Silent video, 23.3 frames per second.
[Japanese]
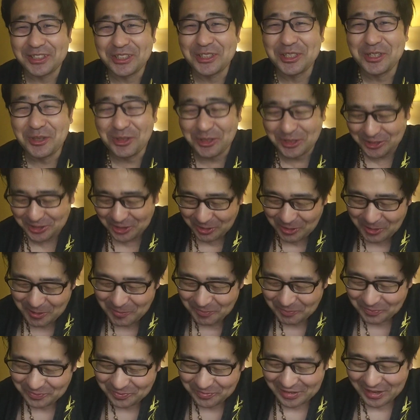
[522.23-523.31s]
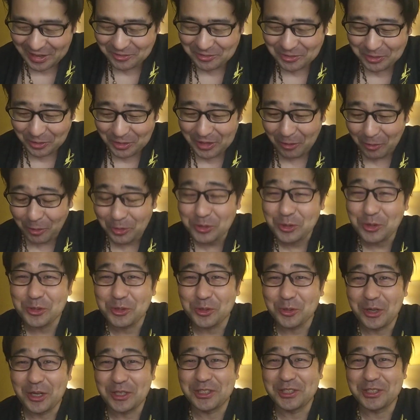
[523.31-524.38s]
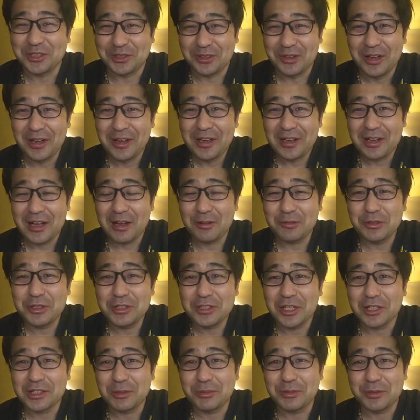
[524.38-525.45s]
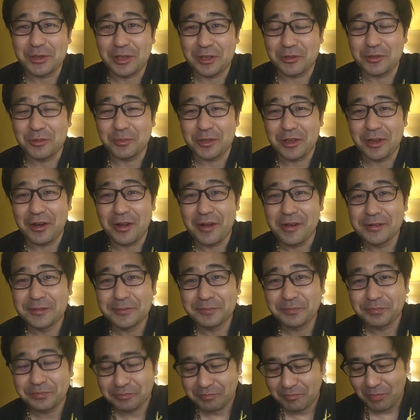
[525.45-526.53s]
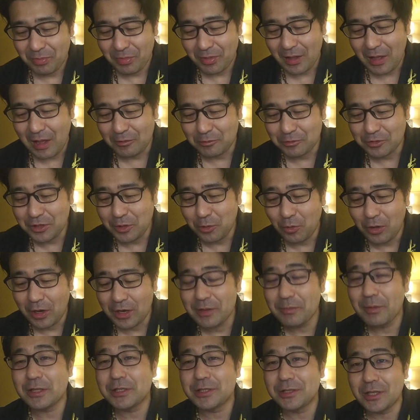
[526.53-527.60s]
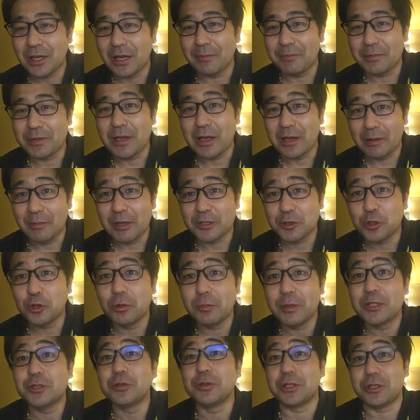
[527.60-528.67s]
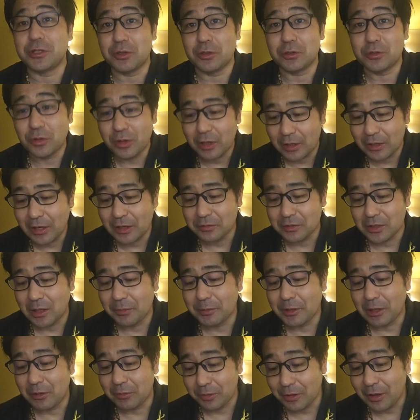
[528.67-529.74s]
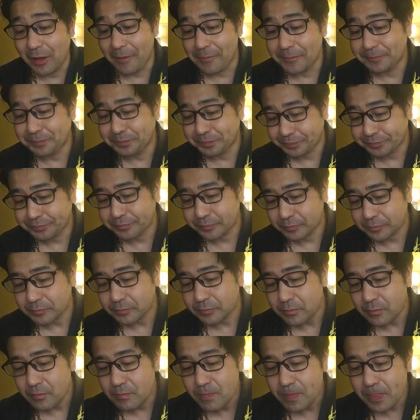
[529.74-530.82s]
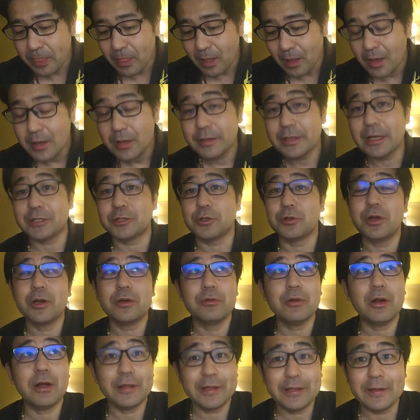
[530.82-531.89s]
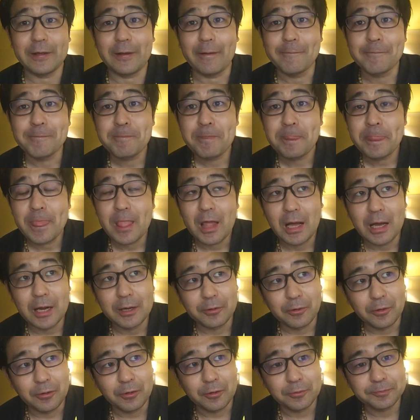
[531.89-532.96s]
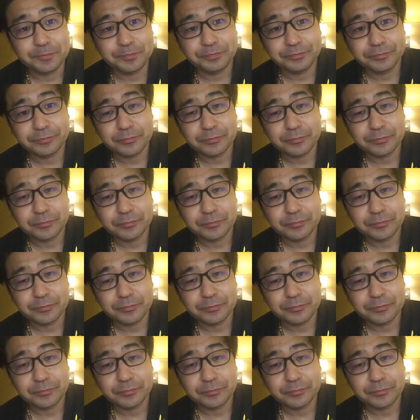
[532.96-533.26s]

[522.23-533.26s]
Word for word: 修了証隔離いや本当そうらしいです隔離サティフィケートみたいな隔離終わりましたみたいな、まあ、証明書ですよそれがないとダメなのでいやそれぐらいあの